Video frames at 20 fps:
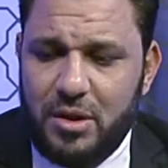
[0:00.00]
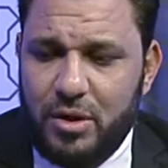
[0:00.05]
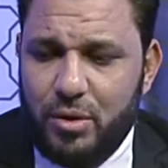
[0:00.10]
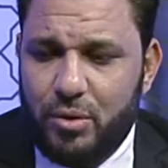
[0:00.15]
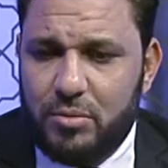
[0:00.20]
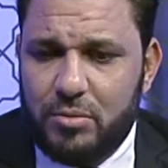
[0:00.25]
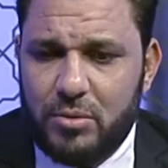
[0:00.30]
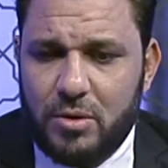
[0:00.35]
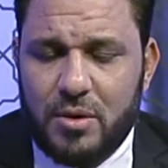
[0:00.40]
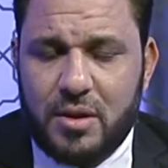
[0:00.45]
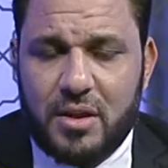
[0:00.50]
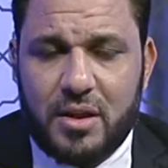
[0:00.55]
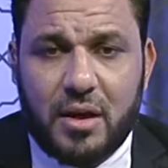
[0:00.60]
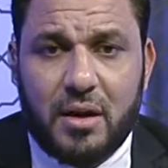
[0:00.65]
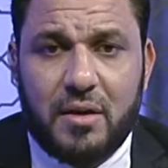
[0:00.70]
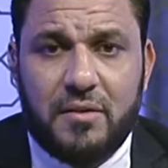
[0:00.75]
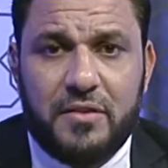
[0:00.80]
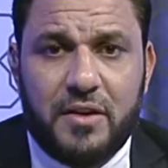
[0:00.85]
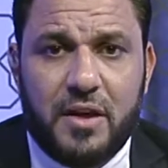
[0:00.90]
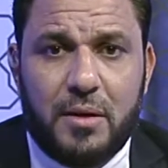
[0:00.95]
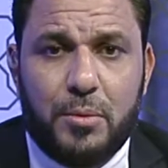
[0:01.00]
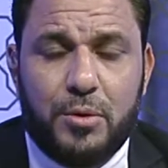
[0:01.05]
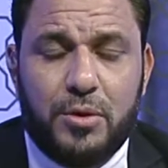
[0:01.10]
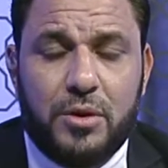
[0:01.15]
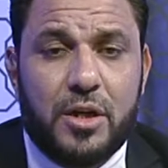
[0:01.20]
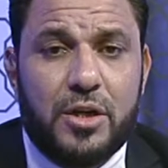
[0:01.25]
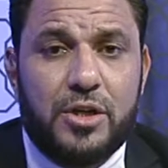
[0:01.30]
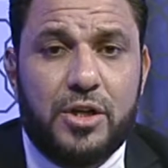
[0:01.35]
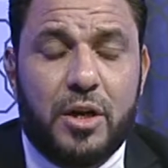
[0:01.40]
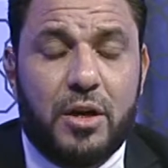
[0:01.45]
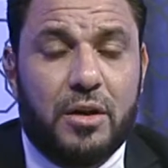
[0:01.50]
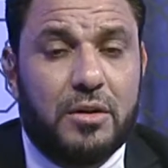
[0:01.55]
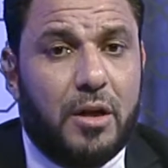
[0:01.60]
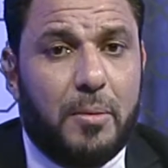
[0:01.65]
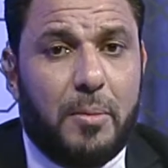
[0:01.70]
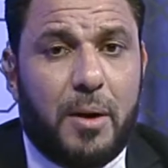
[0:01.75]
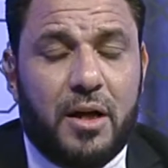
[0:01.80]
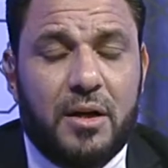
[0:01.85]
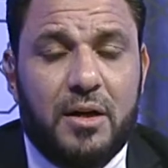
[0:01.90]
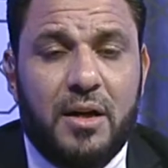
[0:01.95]
الامور الثقافيه المنتشره
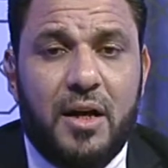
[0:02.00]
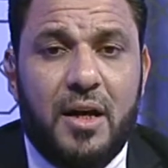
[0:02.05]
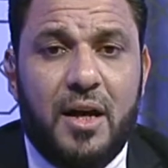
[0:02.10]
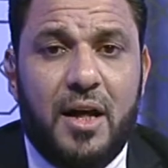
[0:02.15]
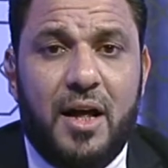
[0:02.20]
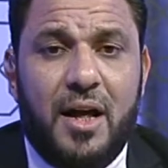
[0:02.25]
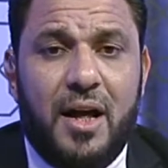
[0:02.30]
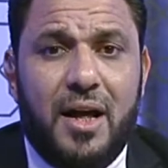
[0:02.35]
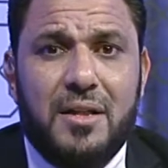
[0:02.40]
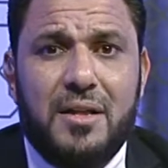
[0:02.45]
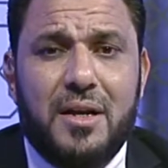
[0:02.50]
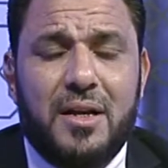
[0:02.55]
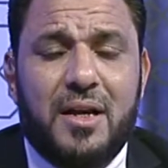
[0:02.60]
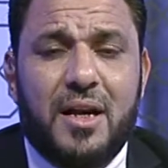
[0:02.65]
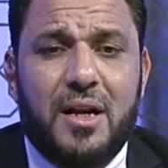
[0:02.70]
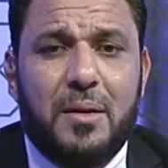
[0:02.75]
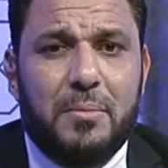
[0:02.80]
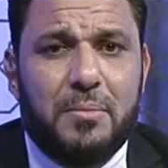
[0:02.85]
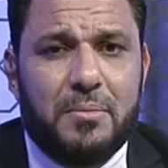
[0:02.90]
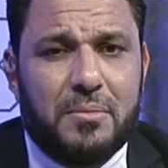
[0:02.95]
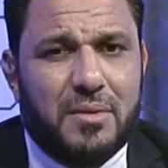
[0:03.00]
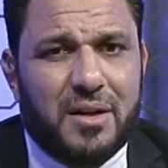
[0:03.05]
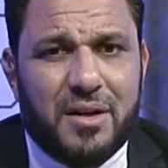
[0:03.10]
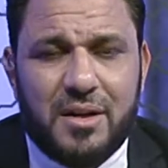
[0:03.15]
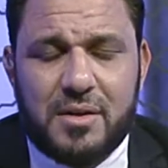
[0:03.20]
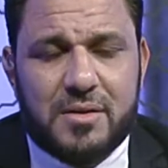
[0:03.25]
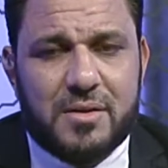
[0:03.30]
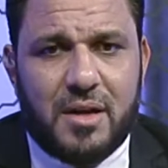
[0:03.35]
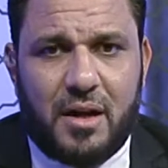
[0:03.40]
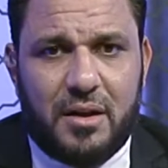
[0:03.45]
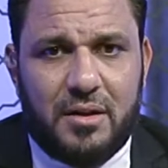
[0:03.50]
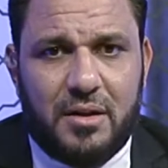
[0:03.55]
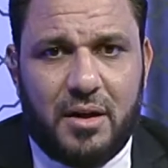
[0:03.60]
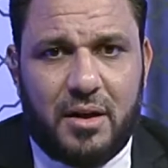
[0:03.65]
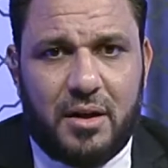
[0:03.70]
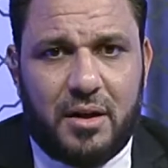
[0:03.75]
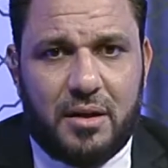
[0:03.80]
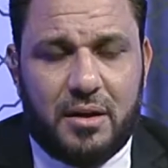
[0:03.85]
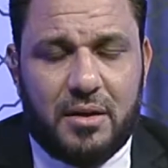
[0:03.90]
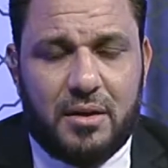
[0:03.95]
طبعا هذا الكلام غير
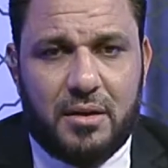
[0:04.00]
صحيح